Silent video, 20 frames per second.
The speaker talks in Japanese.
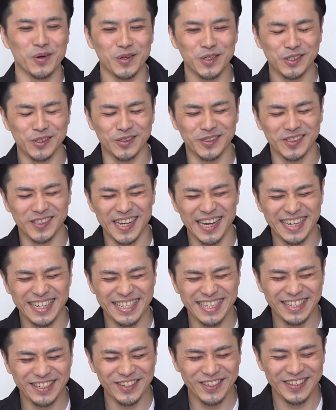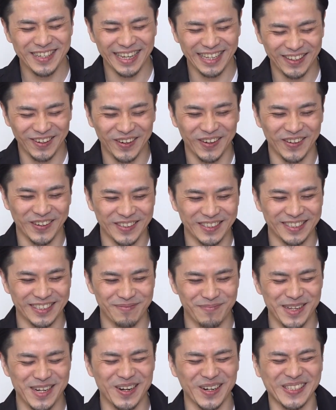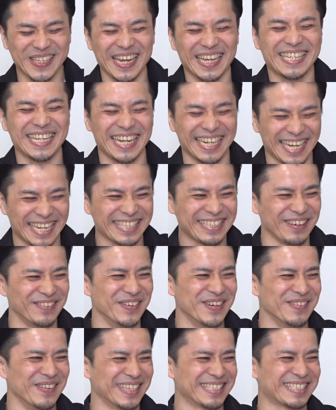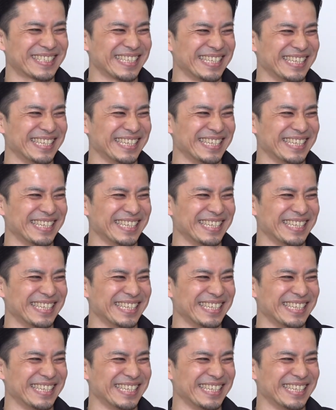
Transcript: この人使いにくいけど魅力的だなと思います